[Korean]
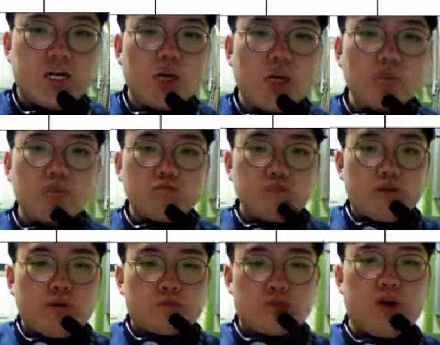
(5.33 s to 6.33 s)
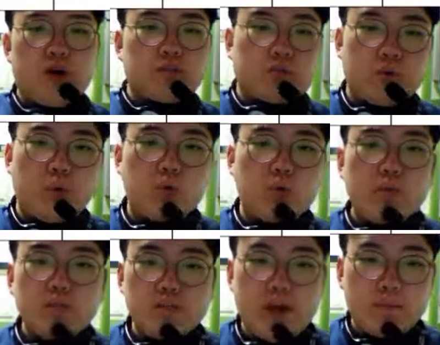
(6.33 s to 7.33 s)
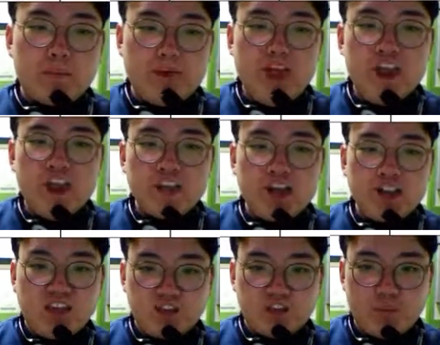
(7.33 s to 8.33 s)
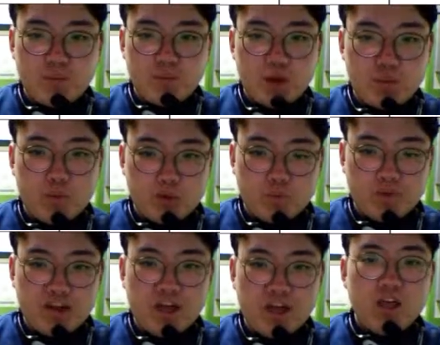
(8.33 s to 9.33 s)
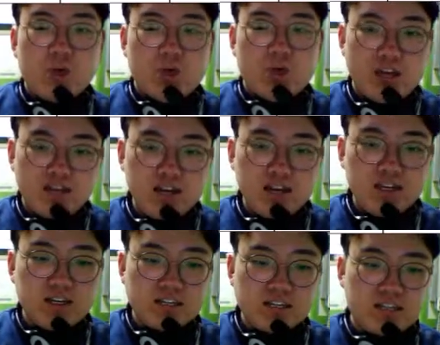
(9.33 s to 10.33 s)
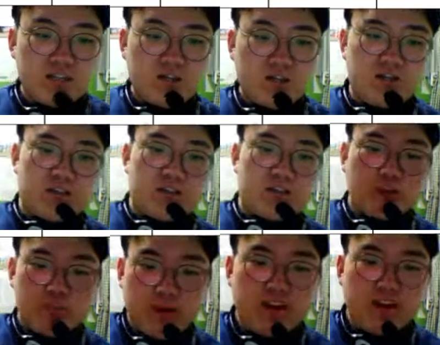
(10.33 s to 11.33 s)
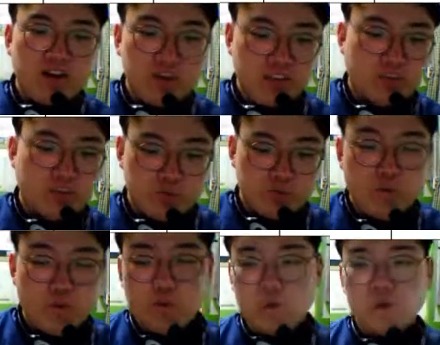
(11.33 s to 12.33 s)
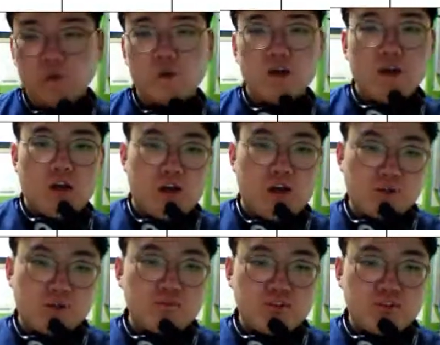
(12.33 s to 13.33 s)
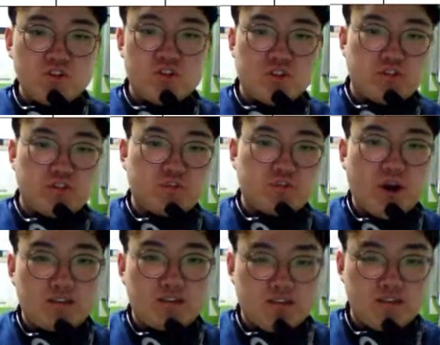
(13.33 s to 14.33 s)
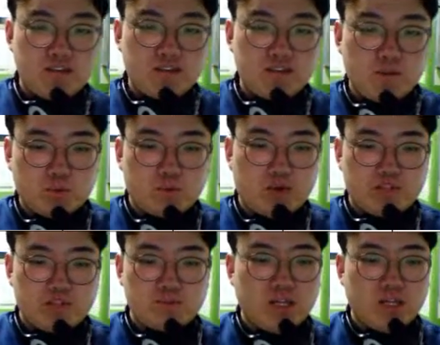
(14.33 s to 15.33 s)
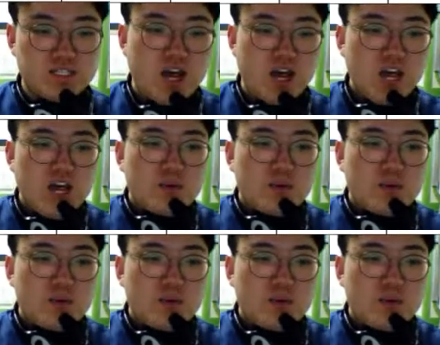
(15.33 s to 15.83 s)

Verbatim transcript: 자, 오늘 문법은요, 조동사 may에 대해서 배워볼 겁니다. 굉장히 간단한 거니까요, 빨리 이론을 보고 어, composition, practice 해보도록 하겠습니다. 자,